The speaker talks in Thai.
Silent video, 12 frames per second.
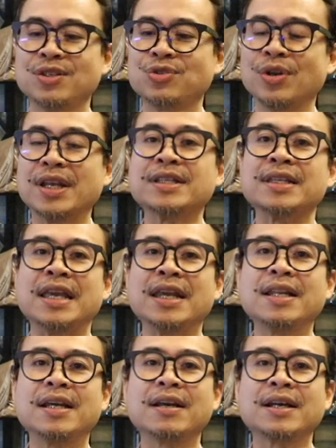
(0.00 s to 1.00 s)
ส่วนอีกสี
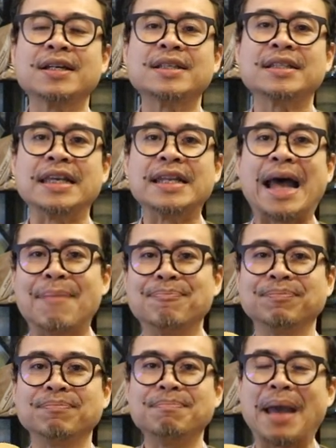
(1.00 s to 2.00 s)
หนึ่งก็คือสี
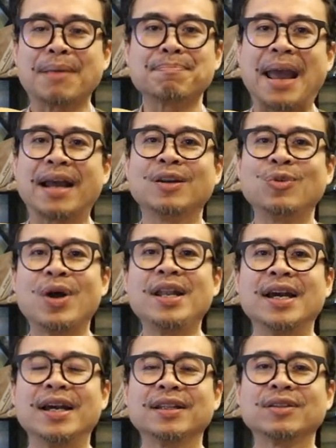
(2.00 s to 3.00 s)
ดำแบ็คแบ็ล้วน
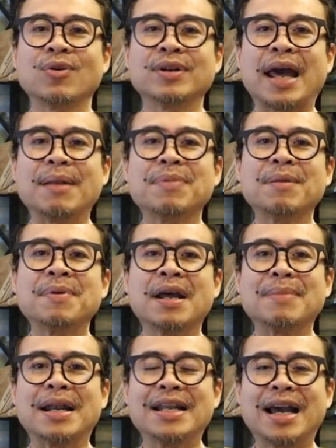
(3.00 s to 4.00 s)
เลย ตรงนั้นเพื่
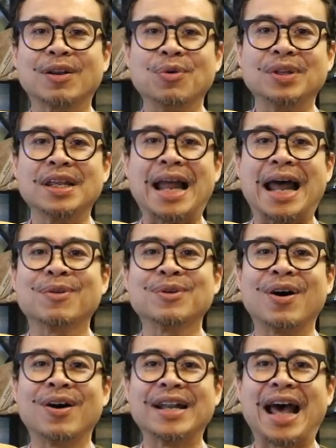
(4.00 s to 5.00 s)
อนๆ มาเลือกดูที่ร้านลุ
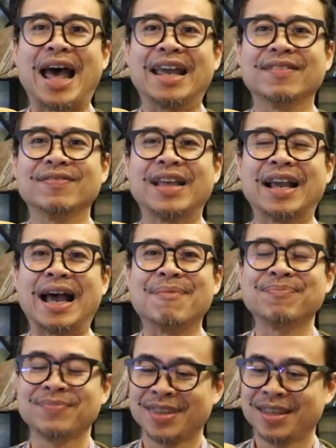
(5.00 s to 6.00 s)
งหนอได้นะครับ